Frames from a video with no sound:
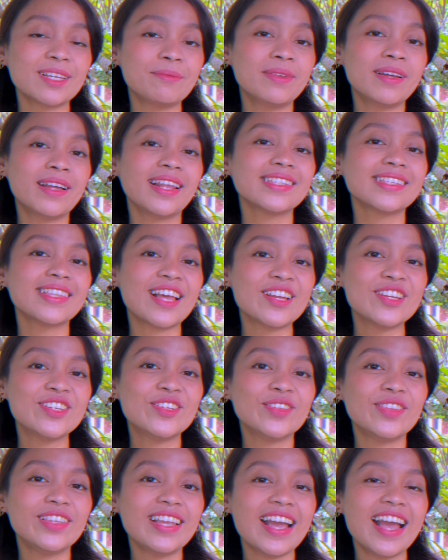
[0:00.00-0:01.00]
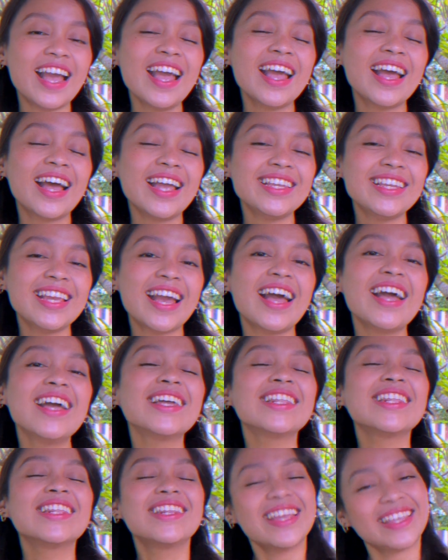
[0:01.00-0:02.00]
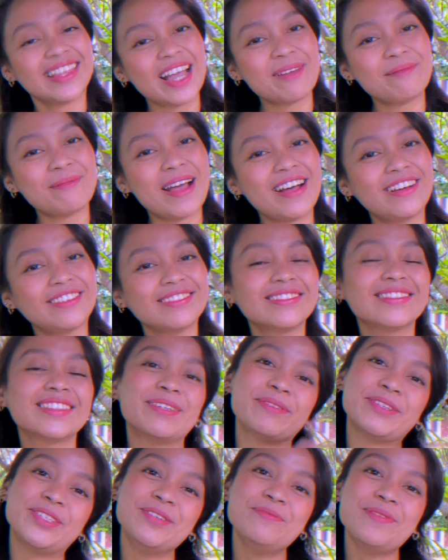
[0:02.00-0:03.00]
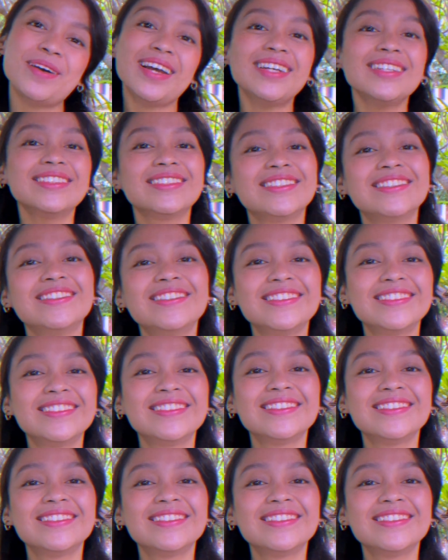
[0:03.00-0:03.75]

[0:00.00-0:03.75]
menarik selanjutnya hanya di Time Out. Sampai jumpa!